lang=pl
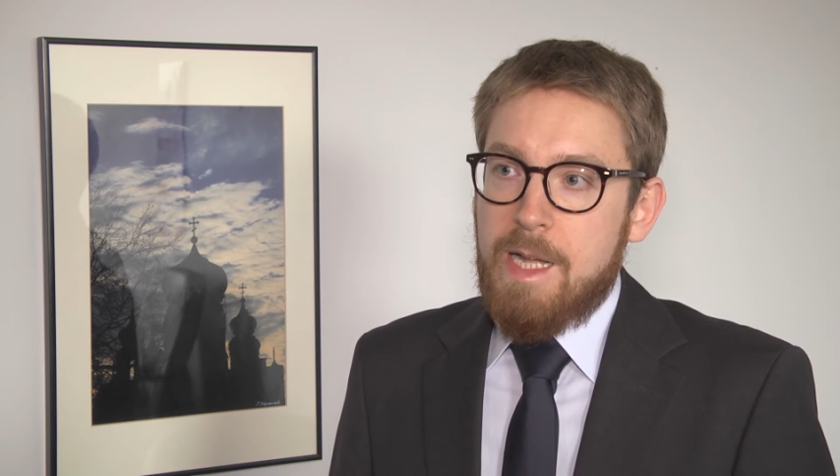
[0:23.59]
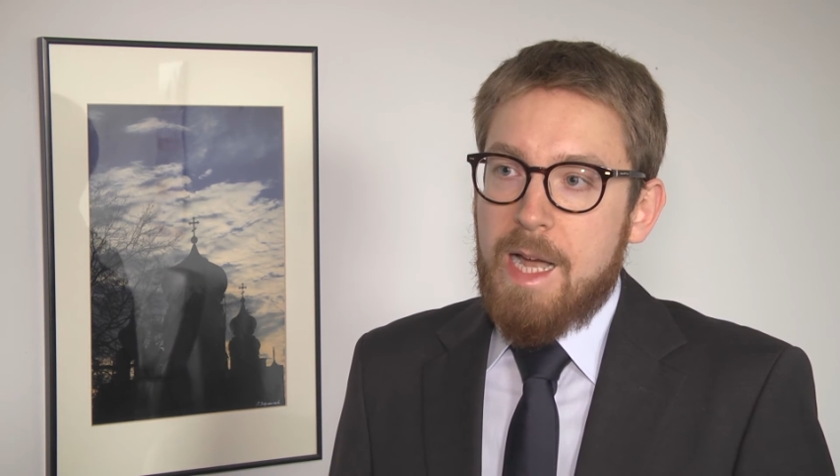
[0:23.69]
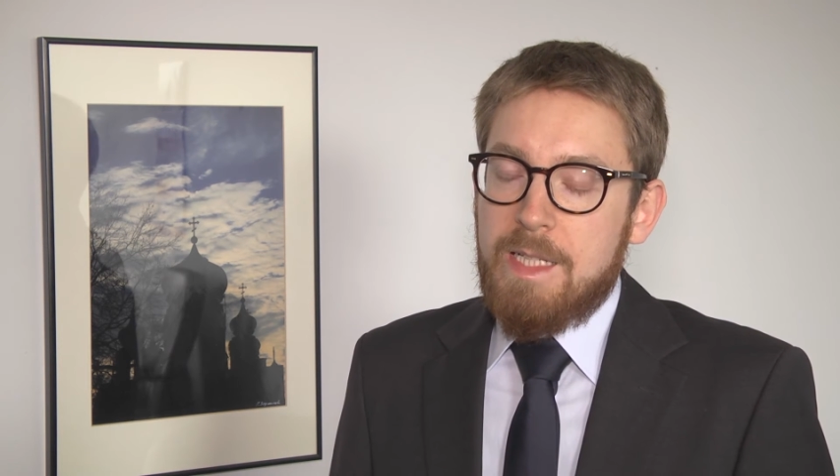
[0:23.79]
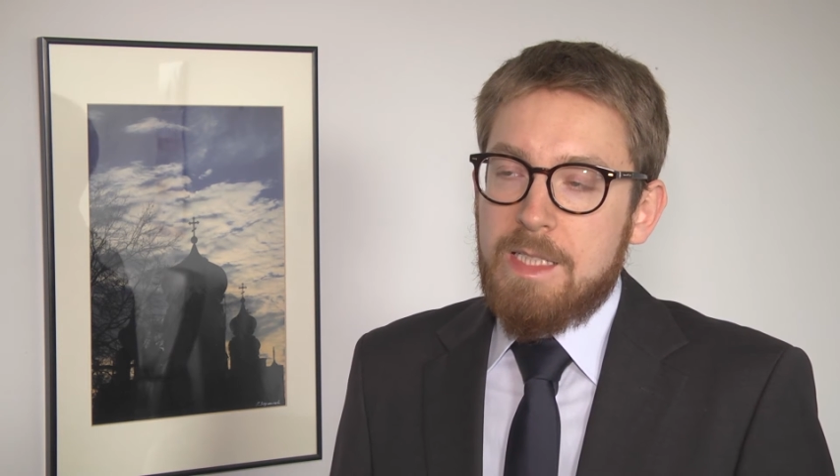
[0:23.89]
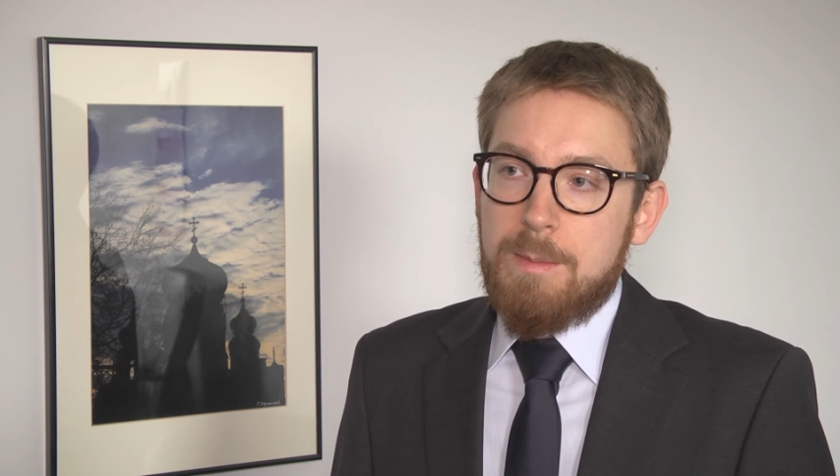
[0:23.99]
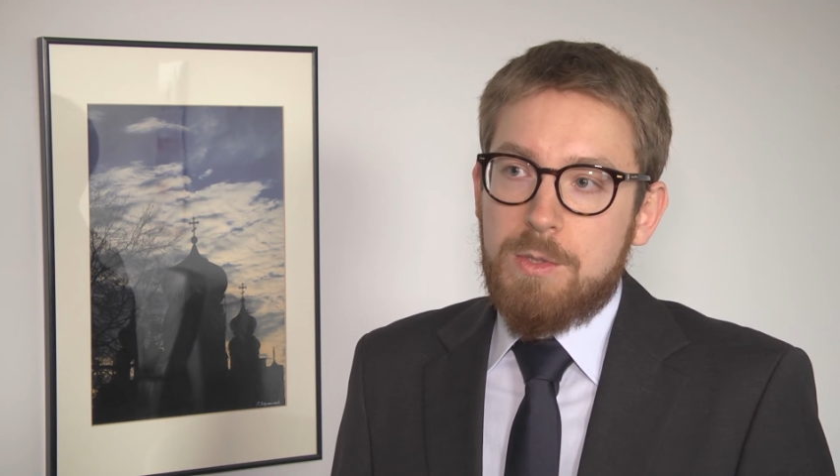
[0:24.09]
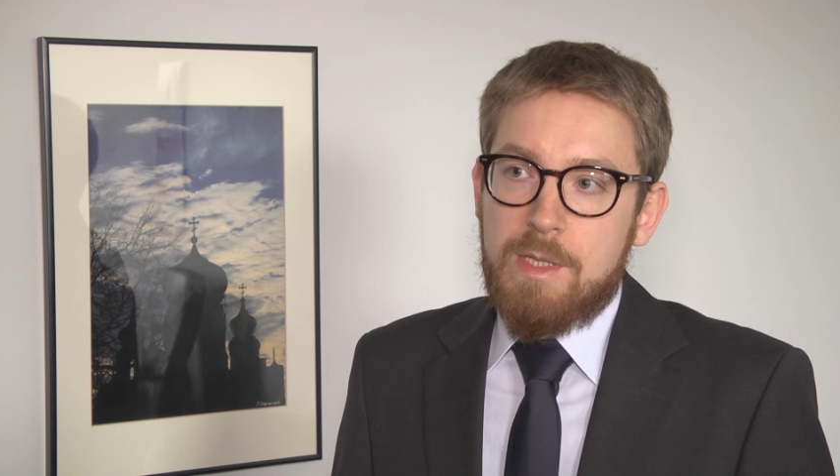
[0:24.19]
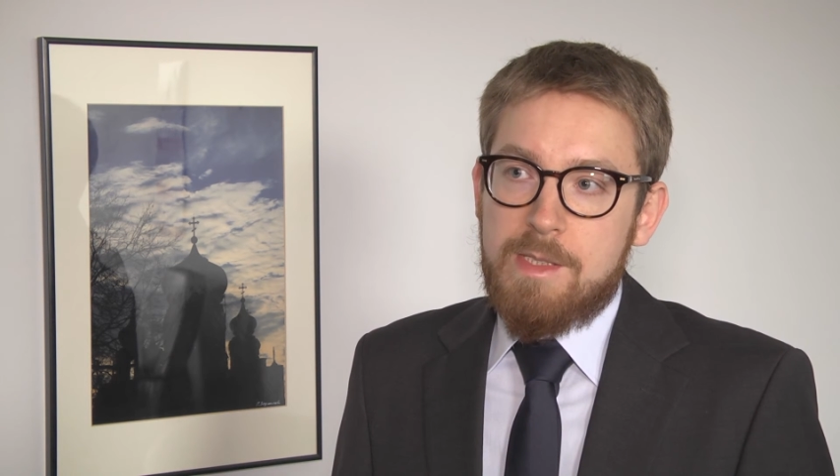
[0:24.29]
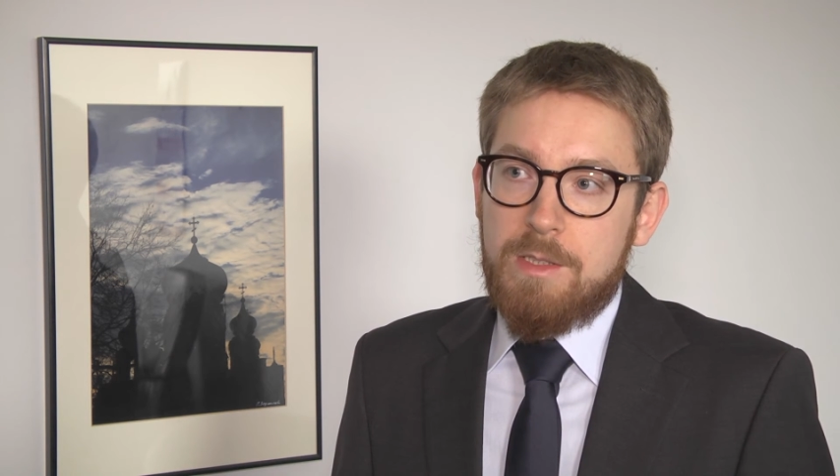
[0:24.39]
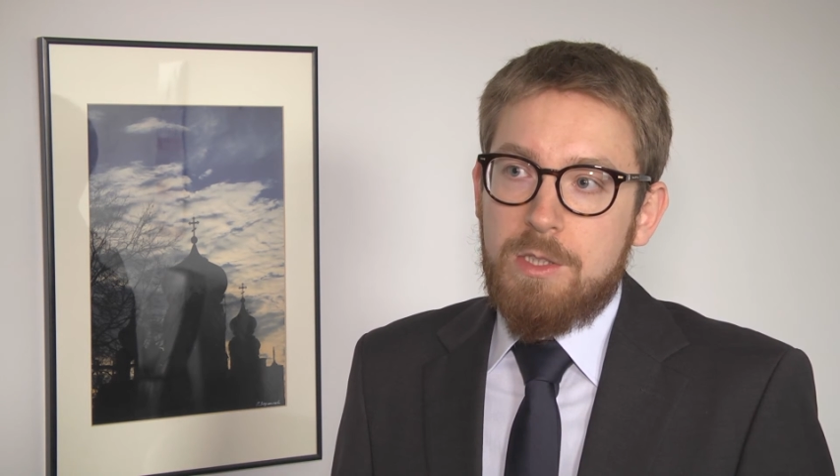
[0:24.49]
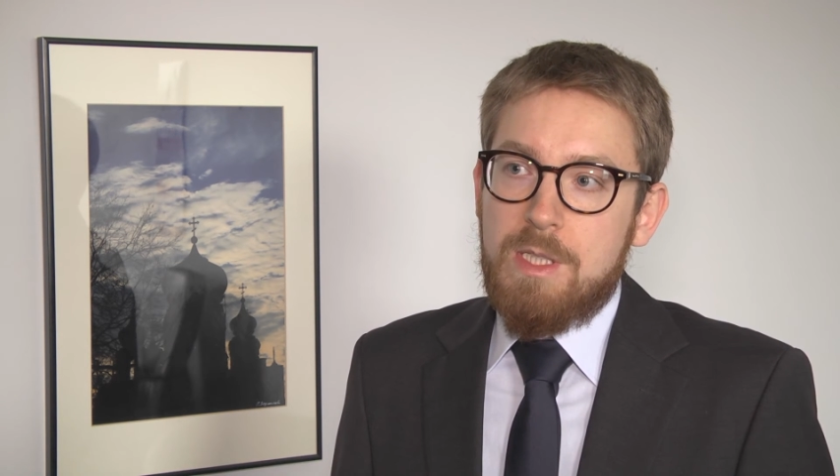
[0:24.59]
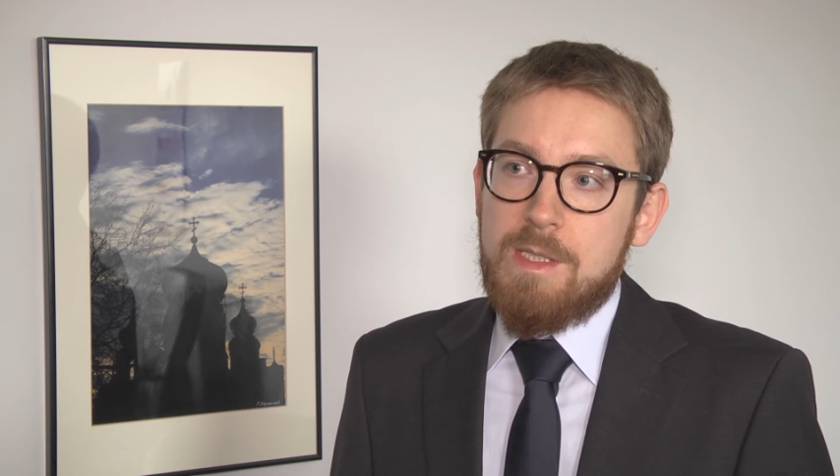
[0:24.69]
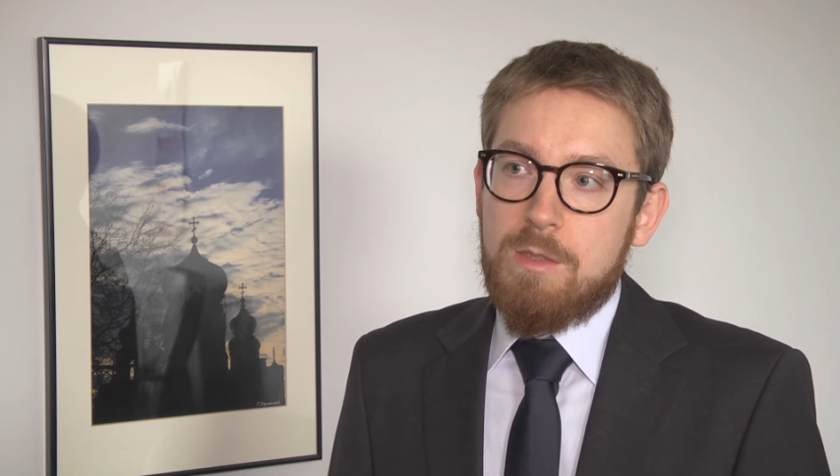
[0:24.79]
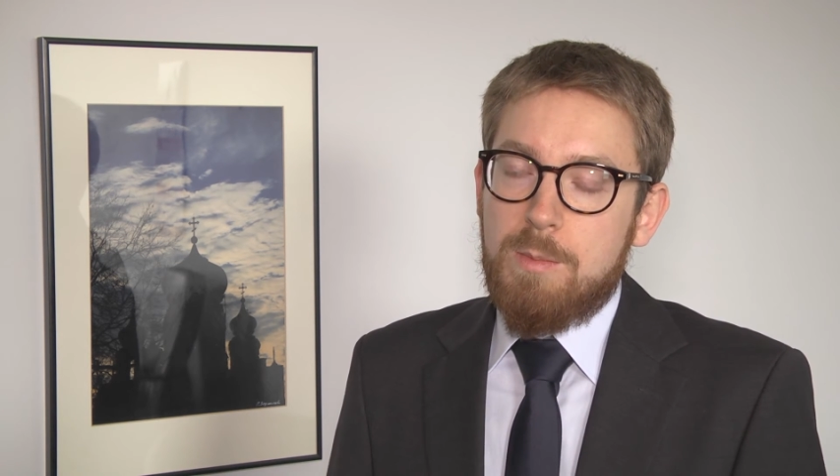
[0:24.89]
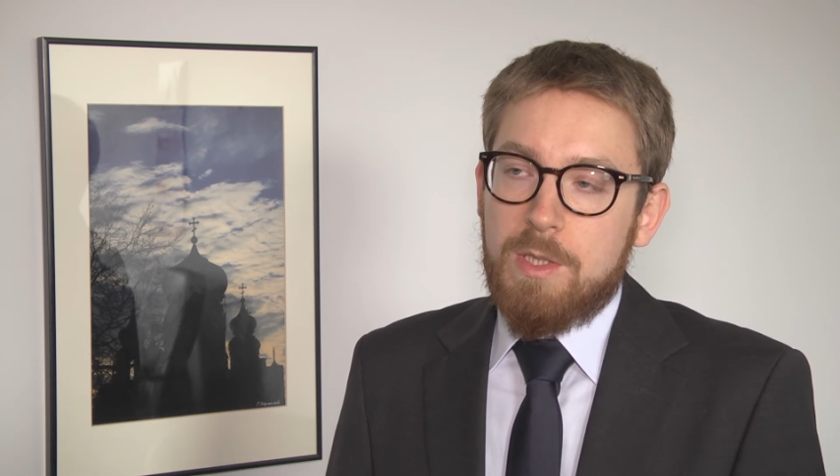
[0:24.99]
karania na przykład za dzieciństwo